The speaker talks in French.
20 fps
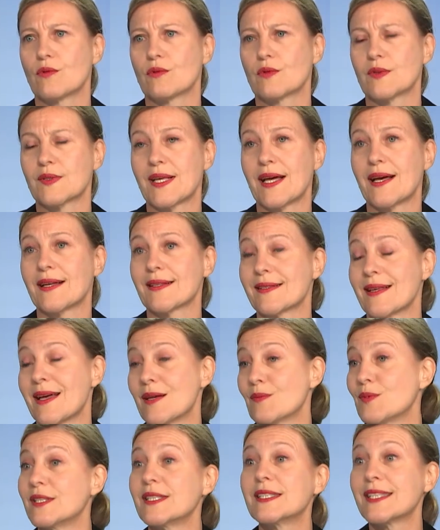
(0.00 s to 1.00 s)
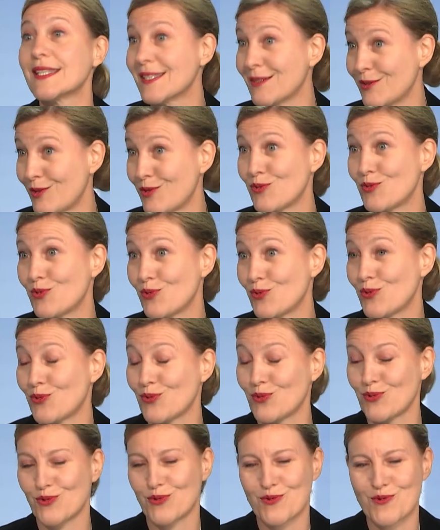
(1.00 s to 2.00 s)
ça, a impliqué
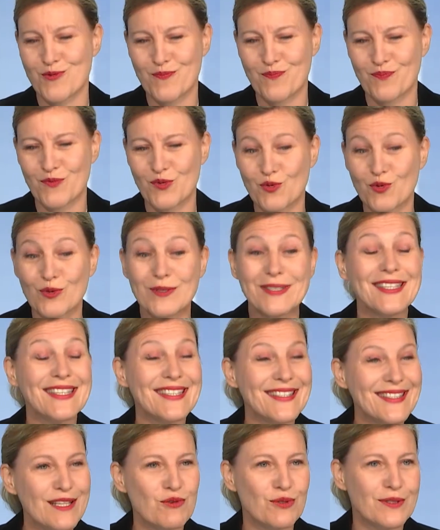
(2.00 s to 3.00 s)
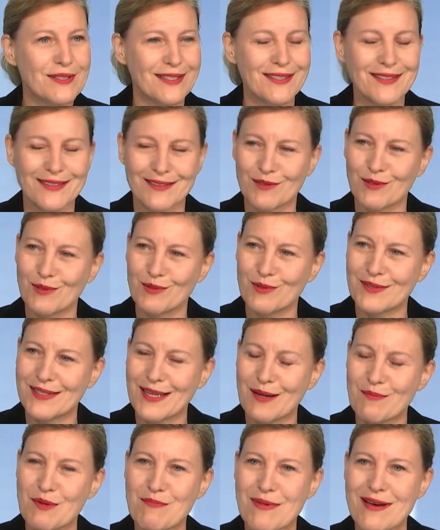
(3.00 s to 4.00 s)
de, déciloter. Le,
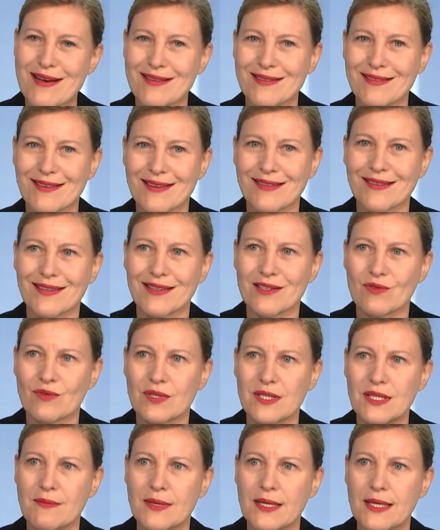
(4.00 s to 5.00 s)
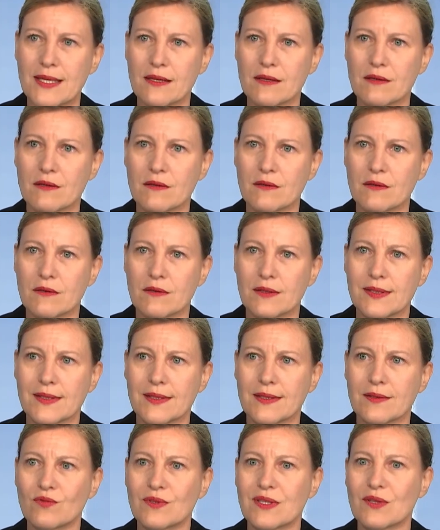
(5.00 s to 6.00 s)
terme n'est pas très très joli, mais euh,
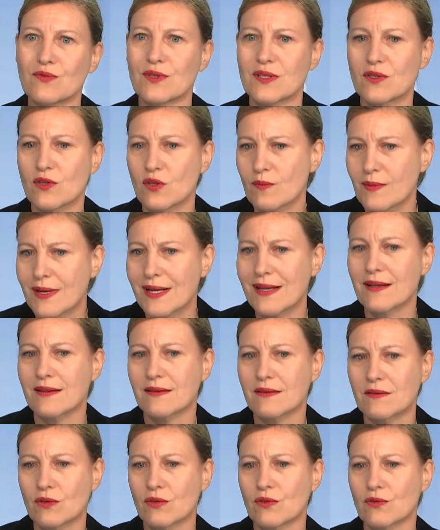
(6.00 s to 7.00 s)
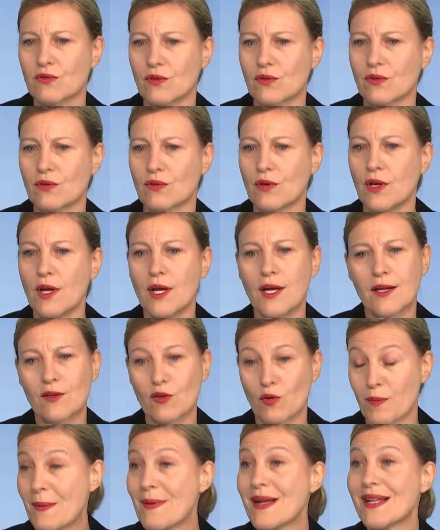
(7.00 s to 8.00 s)
c'est tout à fait normal dans
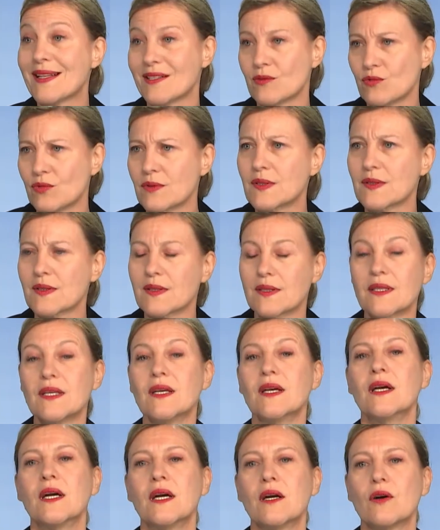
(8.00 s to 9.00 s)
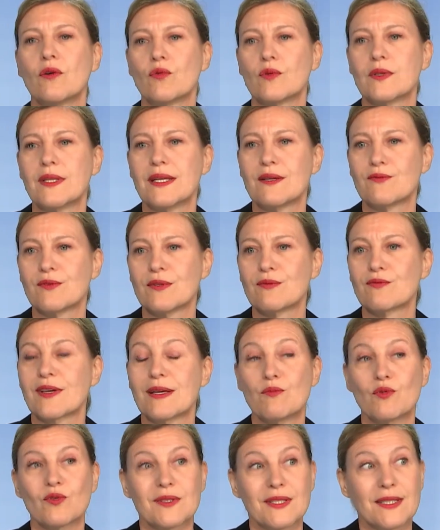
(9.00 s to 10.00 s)
pas mal d'industries on avait
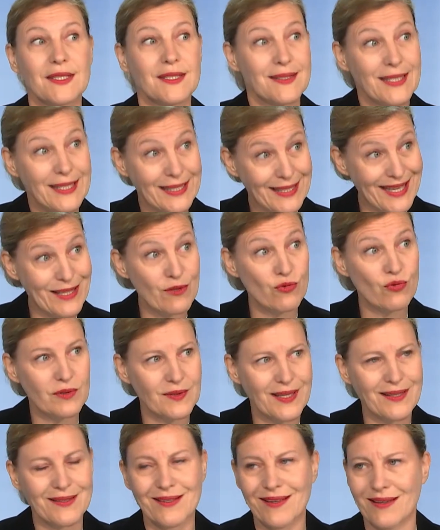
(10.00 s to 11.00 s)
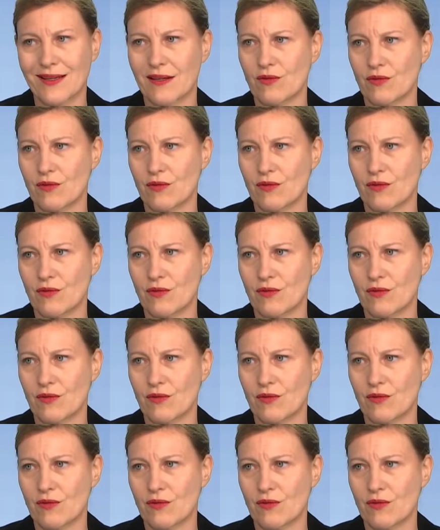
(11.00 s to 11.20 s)
vraiment des, canaux très, très,